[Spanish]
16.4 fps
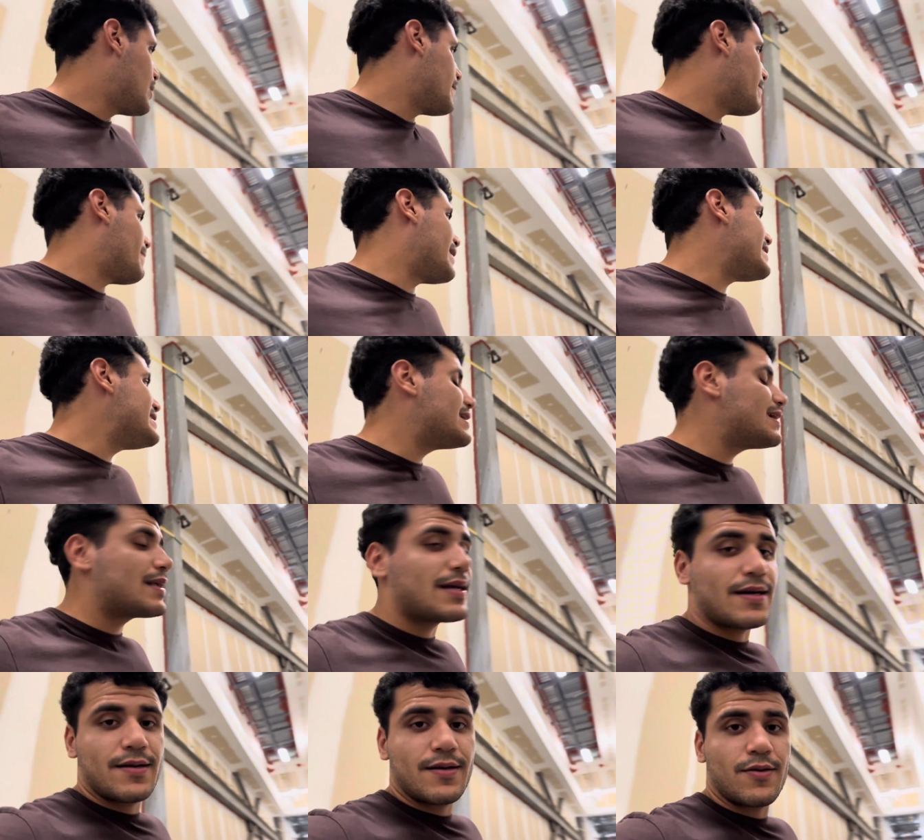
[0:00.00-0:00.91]

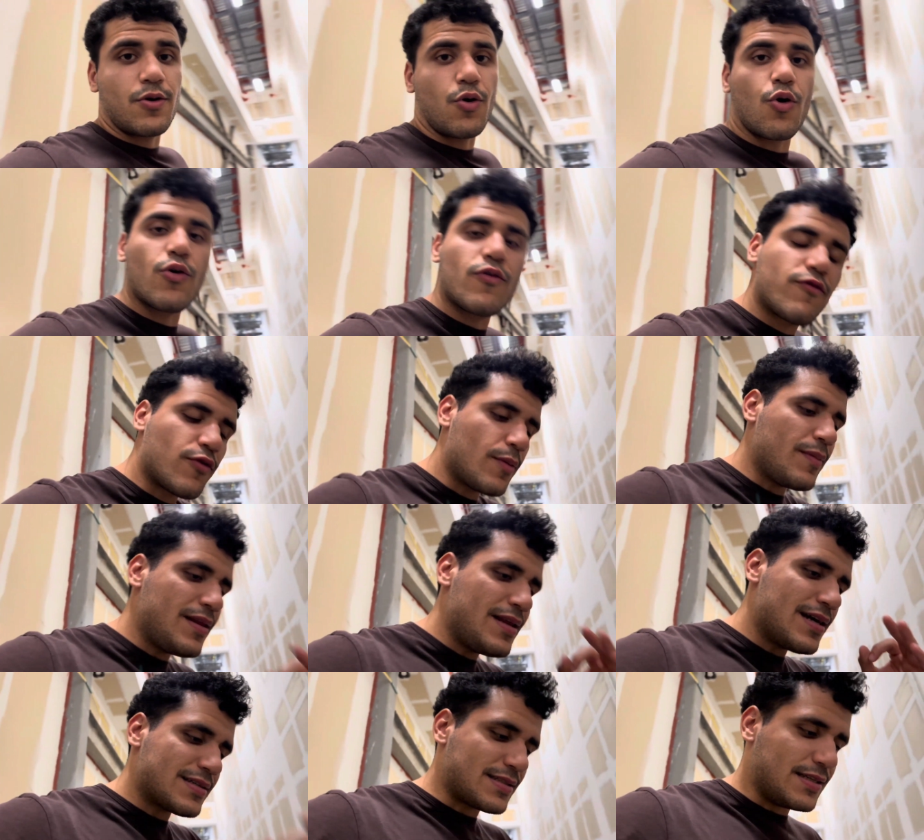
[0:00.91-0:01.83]
Mañana, hoy fue mi
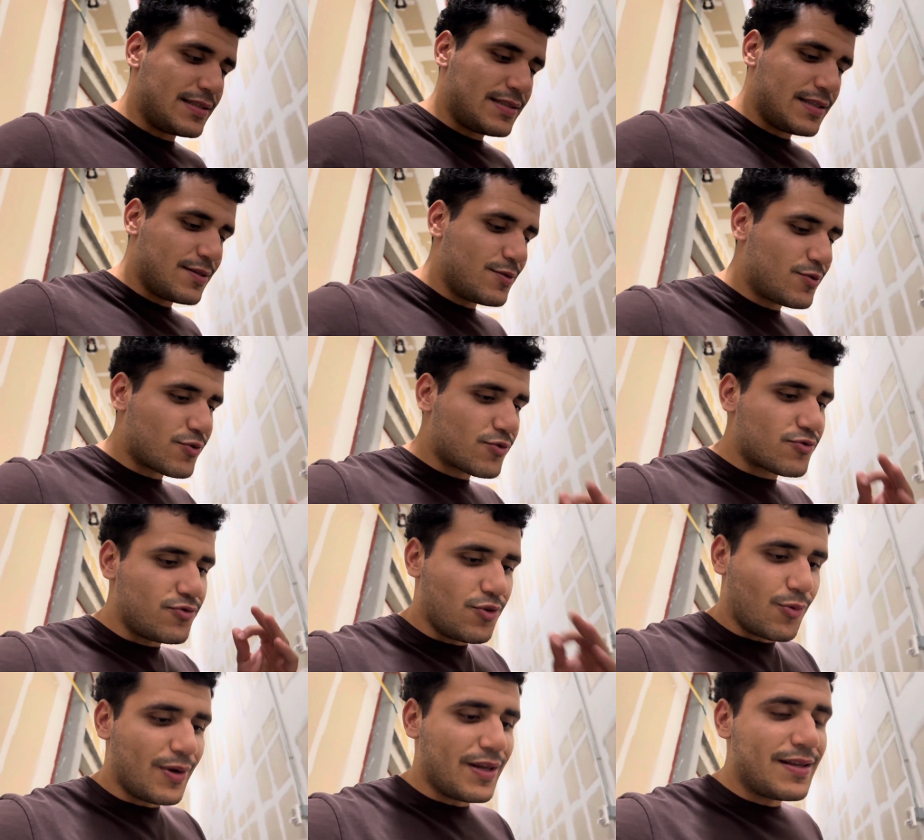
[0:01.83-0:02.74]
día
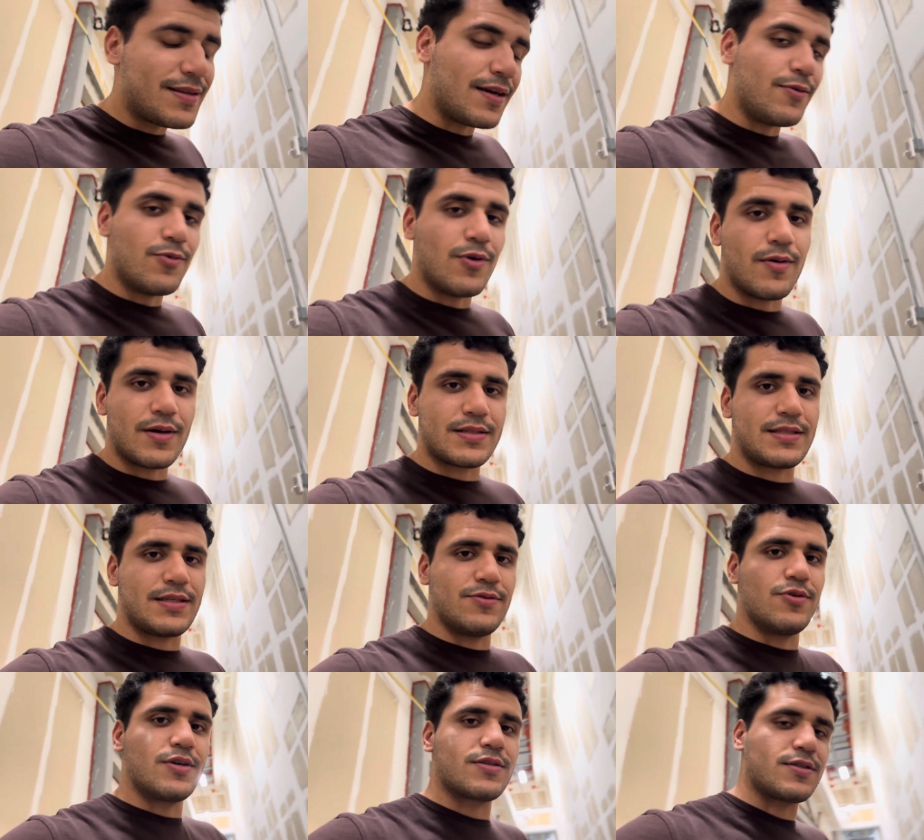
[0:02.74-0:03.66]
699
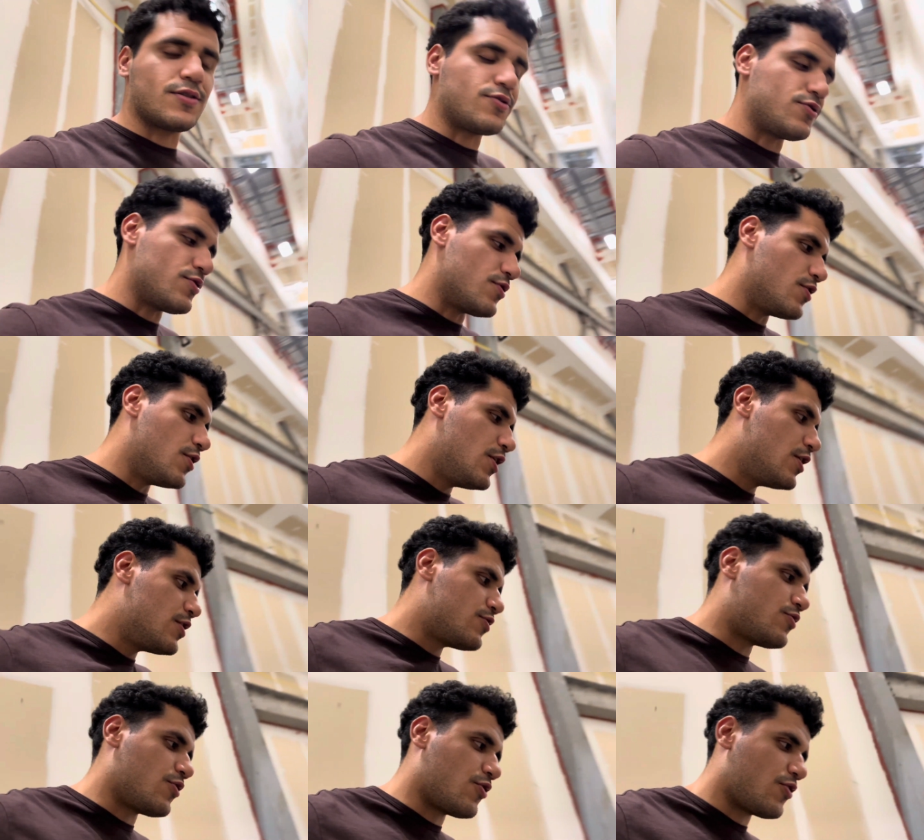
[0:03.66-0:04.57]
haciendo ejercicio
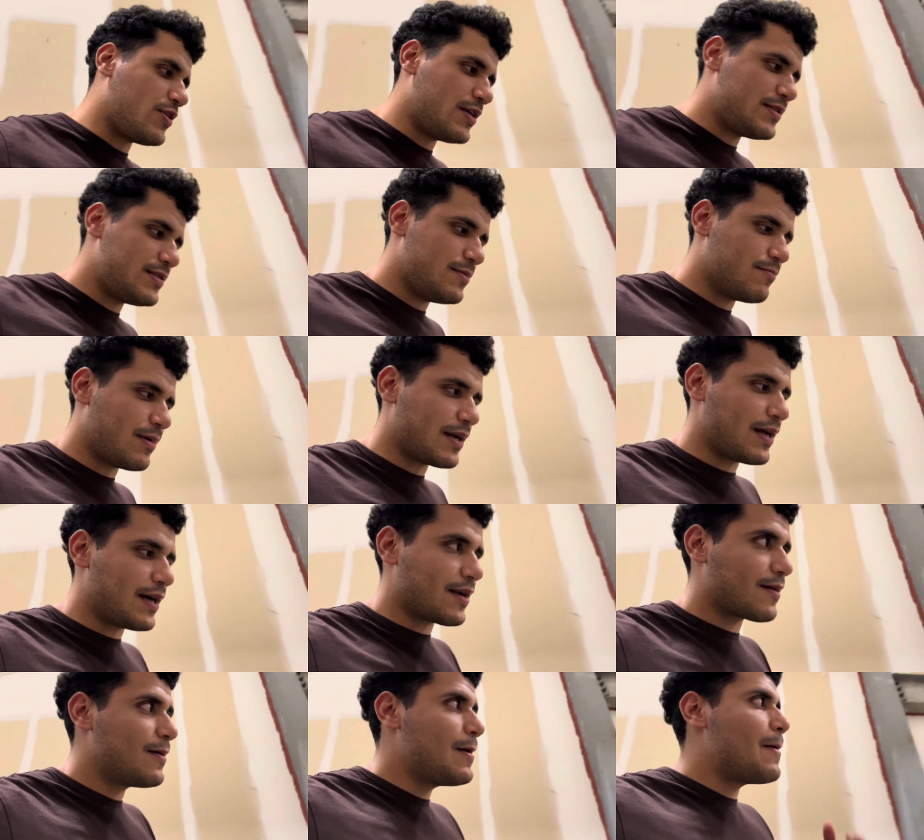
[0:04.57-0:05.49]
todos los días sin
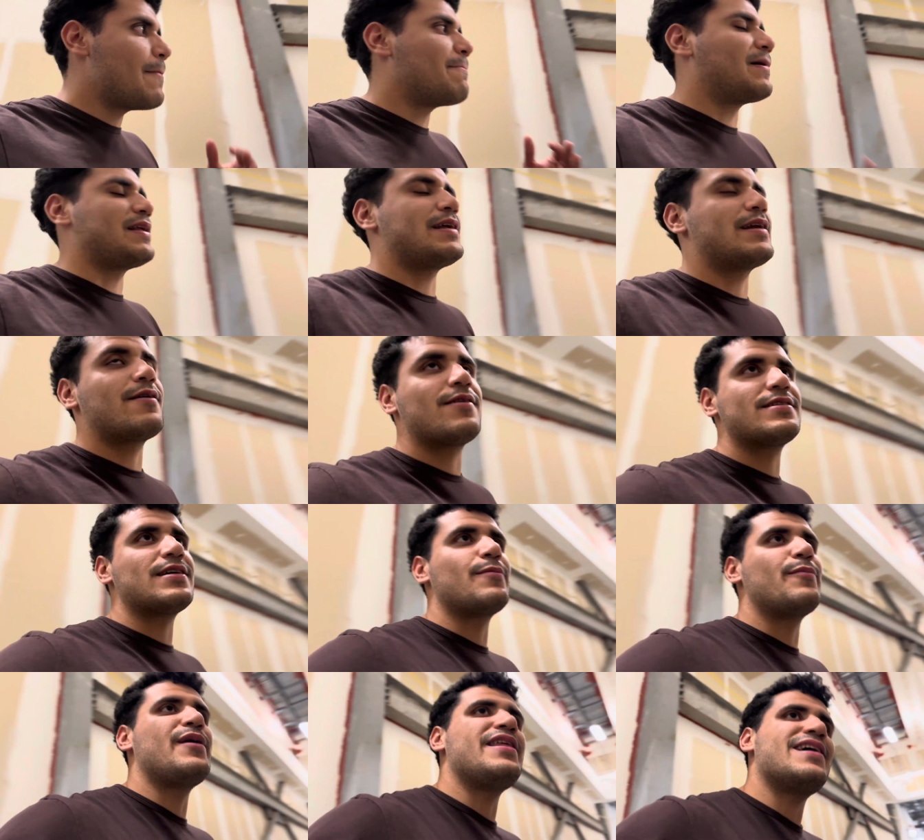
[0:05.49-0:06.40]
parar. Mañana va a
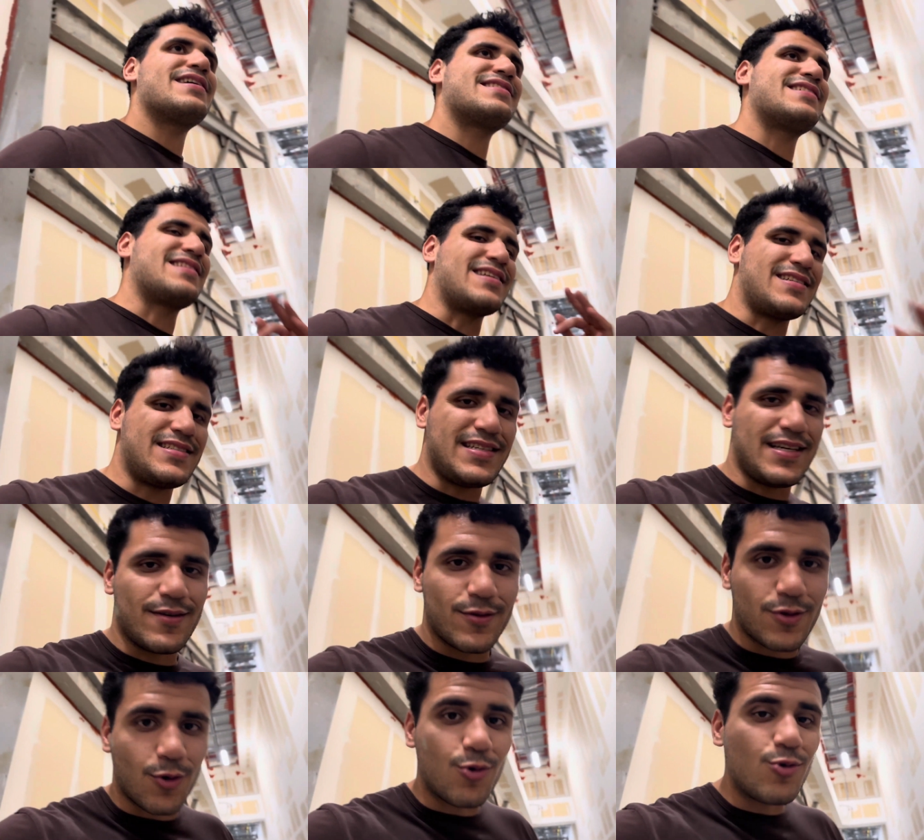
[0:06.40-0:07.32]
ser mi día
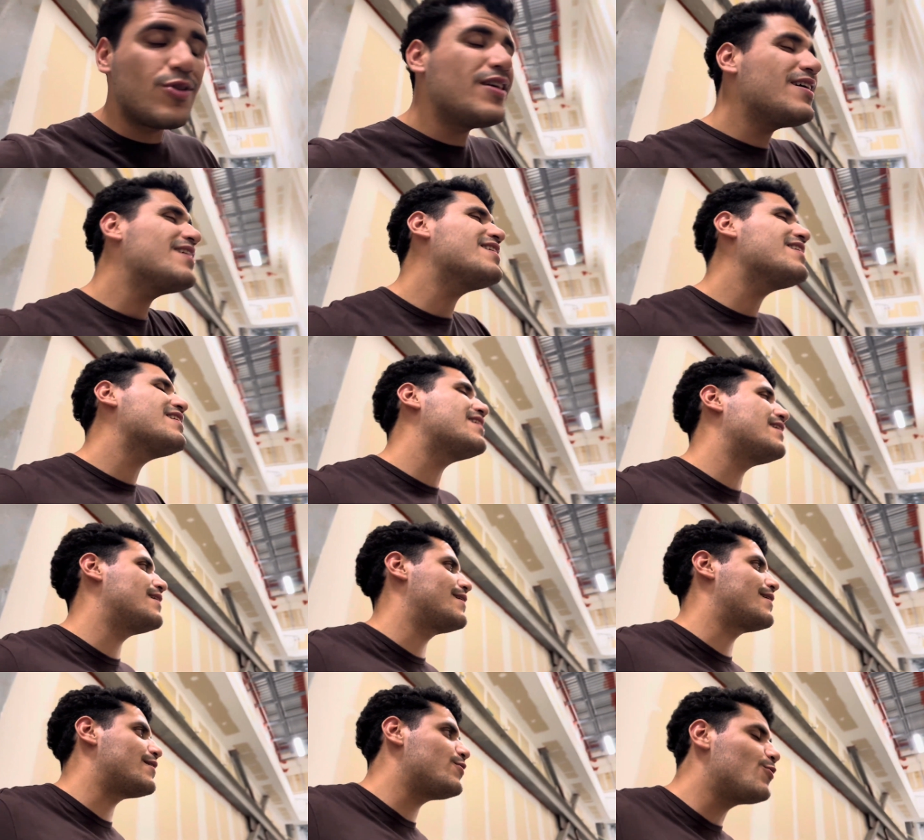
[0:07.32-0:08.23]
700. ¿Ustedes qué
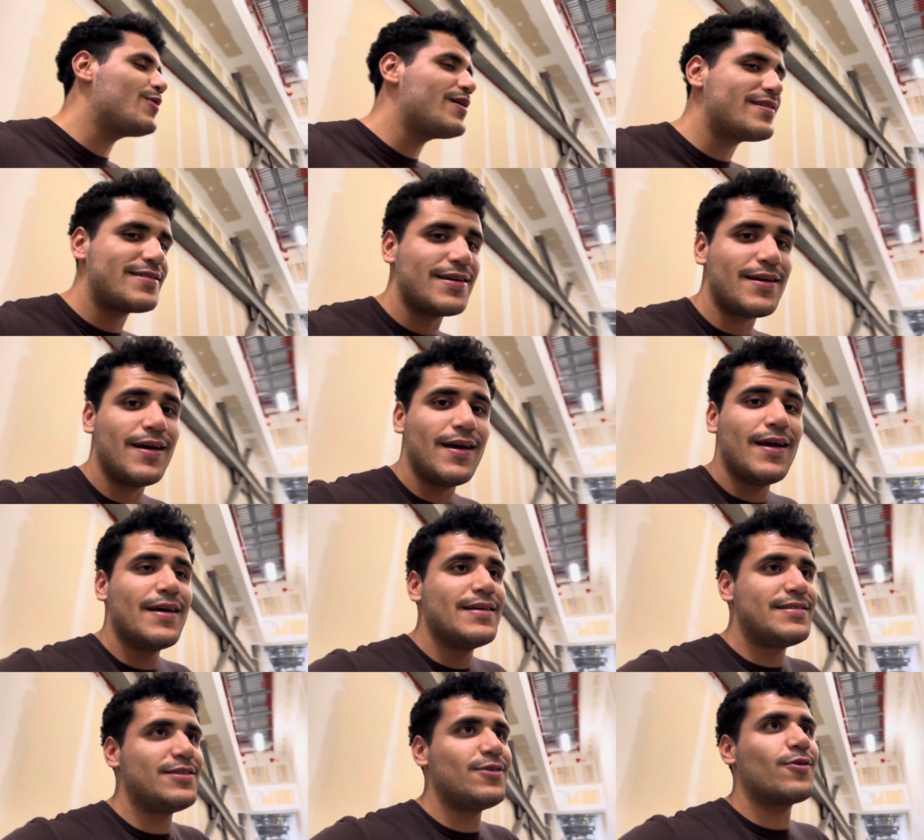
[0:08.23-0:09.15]
creen? ¿Que yo hubiese
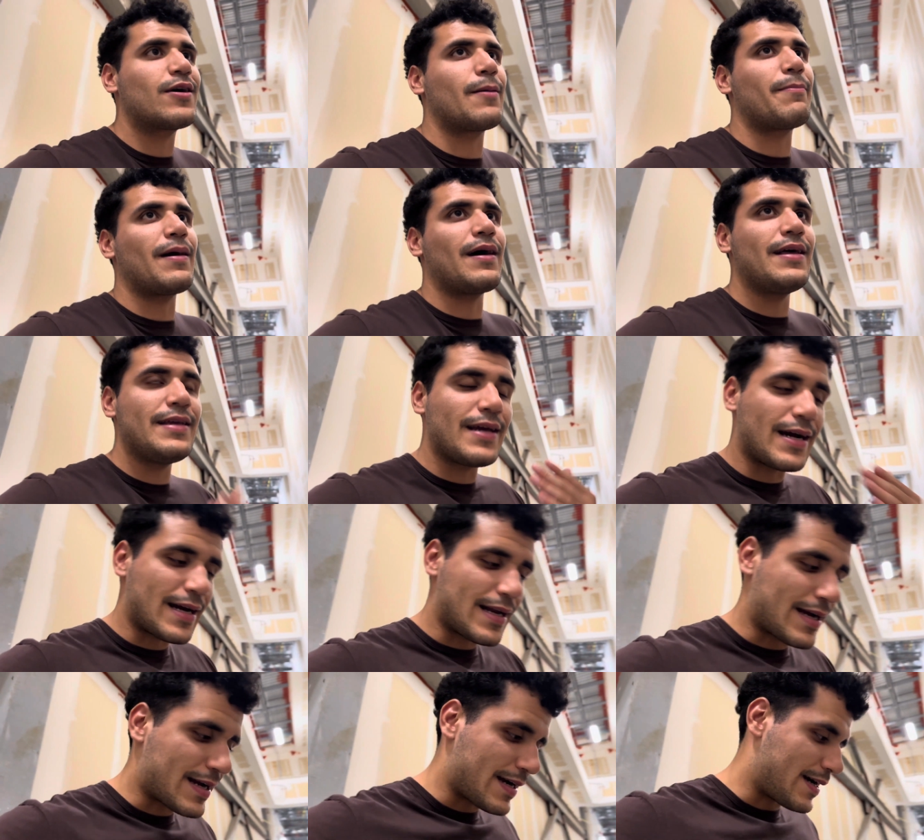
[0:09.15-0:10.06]
sido capaz de
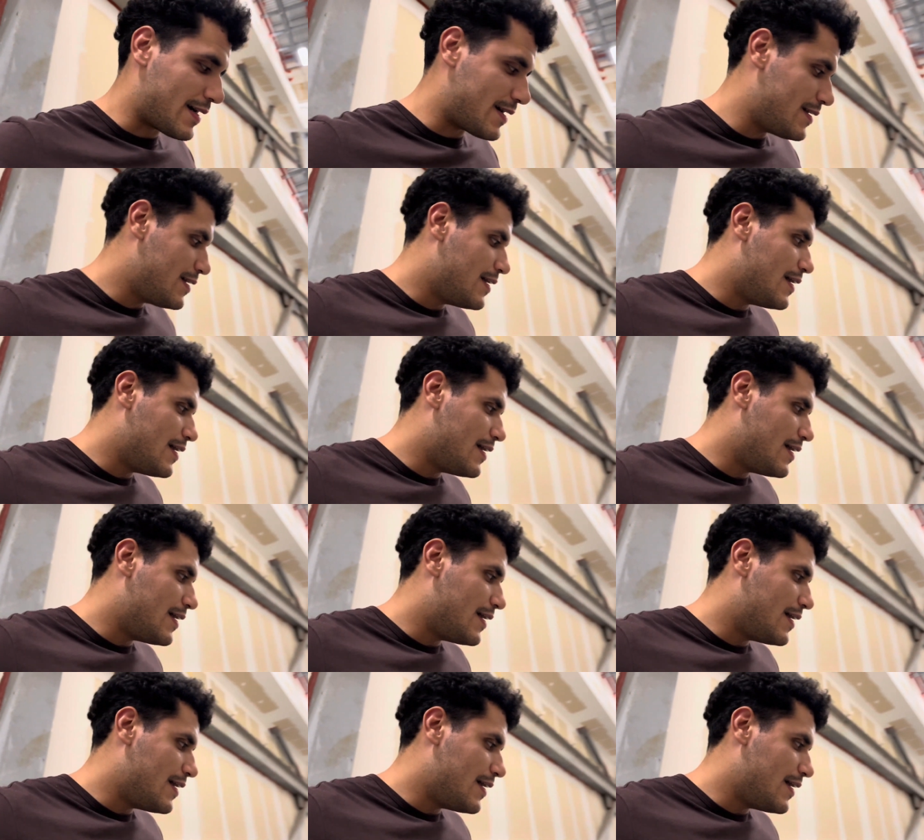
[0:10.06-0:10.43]
llegar acá